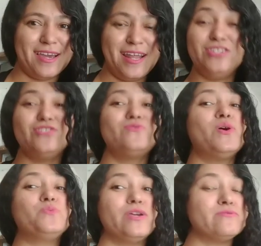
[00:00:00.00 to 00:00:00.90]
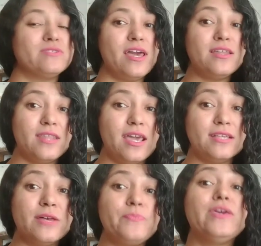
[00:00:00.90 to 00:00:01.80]
acredito não, tenho
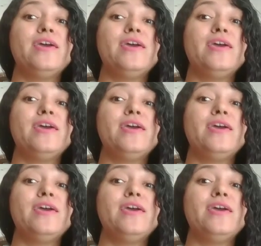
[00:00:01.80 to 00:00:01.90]
certeza,